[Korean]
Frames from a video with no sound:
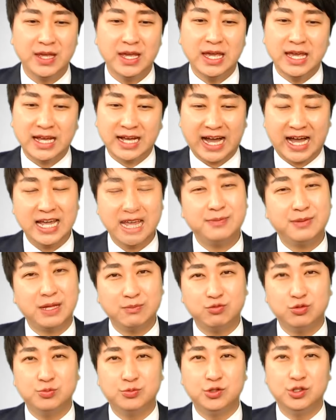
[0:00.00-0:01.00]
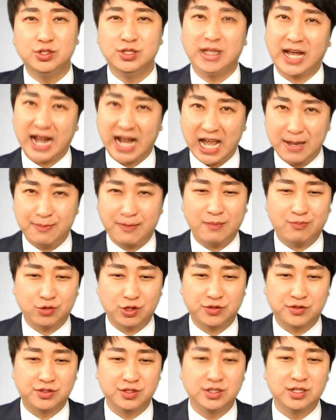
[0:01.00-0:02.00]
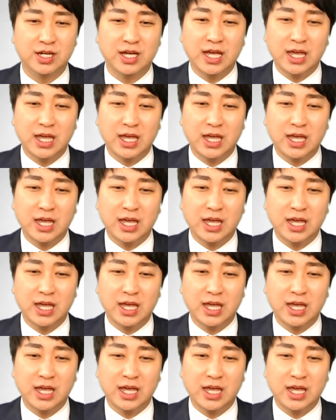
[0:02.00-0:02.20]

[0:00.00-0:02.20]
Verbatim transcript: 가입 상품은 알파 플러스,